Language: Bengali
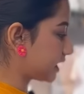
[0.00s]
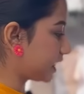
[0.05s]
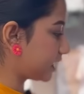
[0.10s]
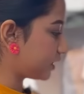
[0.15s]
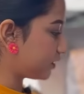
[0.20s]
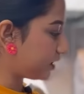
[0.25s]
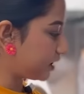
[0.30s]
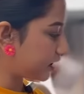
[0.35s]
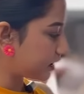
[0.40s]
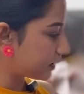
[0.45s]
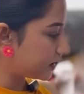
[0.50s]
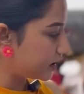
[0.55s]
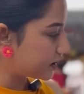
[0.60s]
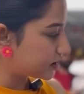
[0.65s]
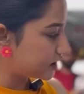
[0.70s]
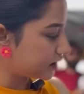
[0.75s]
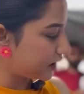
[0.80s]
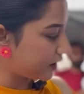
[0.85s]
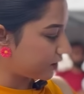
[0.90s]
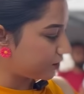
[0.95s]
এখানেও আরেকটা
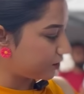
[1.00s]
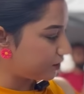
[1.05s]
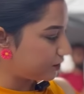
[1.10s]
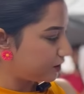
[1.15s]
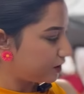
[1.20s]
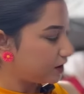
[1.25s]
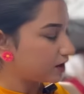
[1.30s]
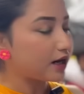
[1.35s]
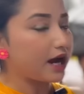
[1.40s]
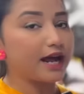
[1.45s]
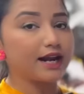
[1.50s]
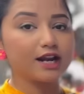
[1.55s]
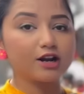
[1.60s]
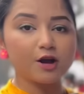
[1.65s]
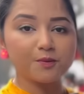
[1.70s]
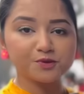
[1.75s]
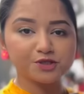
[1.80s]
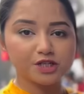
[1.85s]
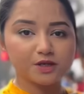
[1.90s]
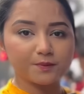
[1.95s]
আছে দেখো কালার
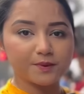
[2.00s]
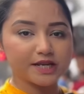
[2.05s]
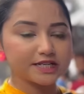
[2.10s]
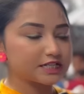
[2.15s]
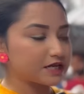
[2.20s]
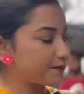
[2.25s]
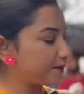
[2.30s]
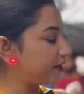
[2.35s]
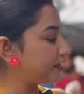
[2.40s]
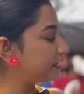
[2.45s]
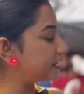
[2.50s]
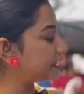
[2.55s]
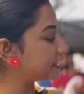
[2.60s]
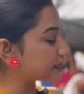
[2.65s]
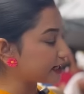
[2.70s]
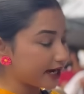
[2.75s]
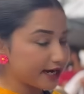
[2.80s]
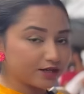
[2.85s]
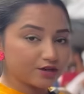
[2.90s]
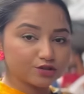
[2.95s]
অপশন পেয়ে যাবে
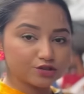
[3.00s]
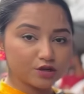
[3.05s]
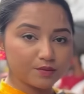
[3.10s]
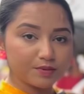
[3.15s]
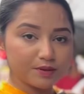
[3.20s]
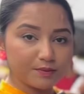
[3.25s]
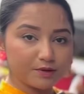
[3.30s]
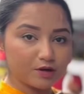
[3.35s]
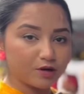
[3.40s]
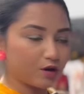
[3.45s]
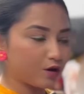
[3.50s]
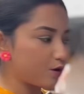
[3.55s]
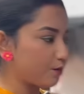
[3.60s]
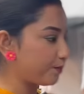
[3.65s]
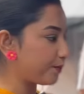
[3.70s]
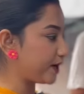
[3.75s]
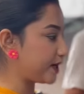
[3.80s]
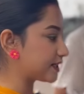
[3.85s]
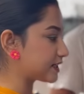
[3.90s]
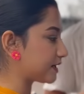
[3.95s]
ডিজাইনও সব বিভিন্ন রকম
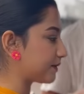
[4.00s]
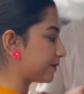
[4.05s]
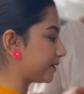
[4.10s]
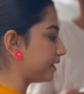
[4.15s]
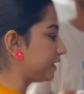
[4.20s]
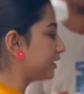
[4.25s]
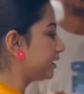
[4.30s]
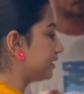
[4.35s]
পেয়ে যাবে